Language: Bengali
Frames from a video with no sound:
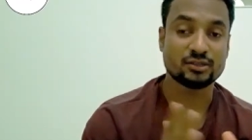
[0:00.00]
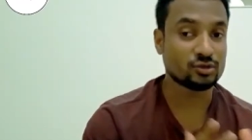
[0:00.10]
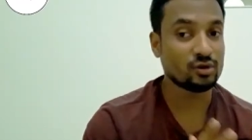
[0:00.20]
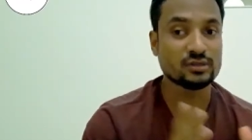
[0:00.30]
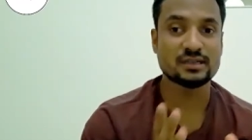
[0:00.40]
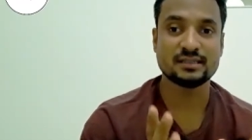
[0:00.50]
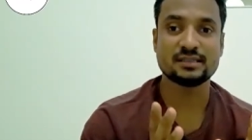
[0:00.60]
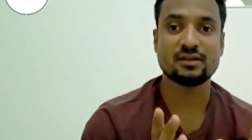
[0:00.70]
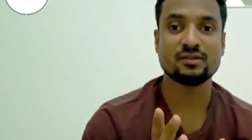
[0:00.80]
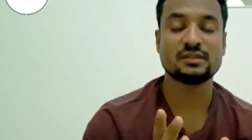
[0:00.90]
সহজ
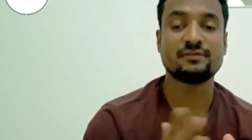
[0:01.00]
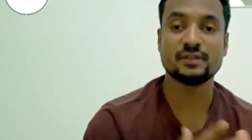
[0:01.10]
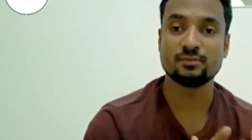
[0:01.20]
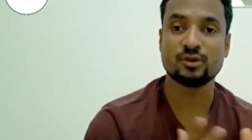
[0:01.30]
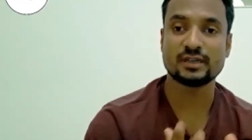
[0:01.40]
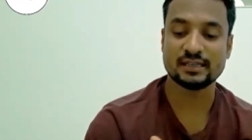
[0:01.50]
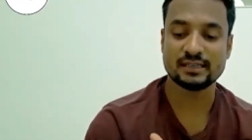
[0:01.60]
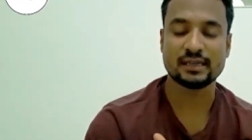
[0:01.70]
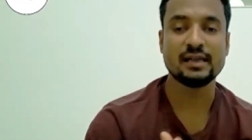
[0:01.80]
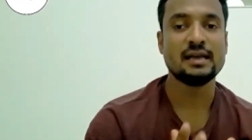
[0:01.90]
রাস্তা রয়েছে ফেসবুকের
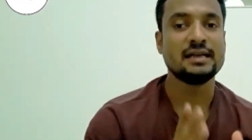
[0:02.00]
ক্ষেত্রে